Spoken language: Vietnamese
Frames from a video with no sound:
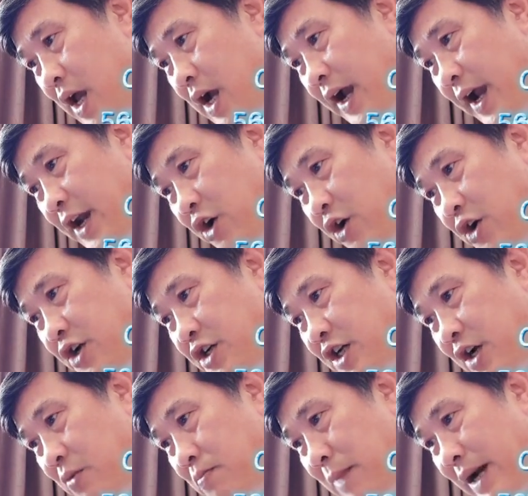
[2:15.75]
Nghe nói
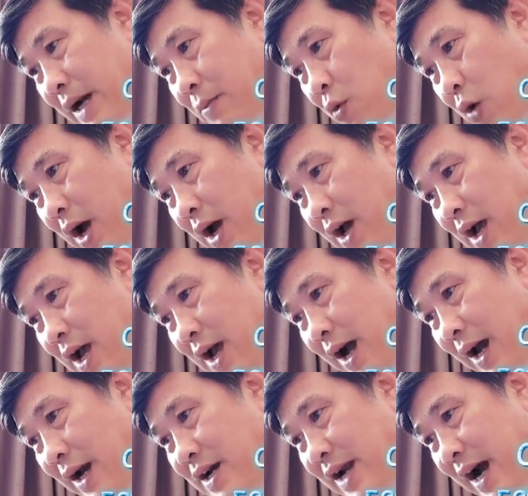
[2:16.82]
trong ba năm qua,
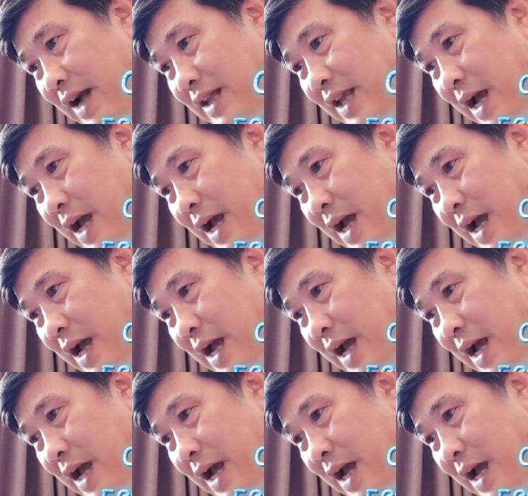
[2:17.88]
hắn đã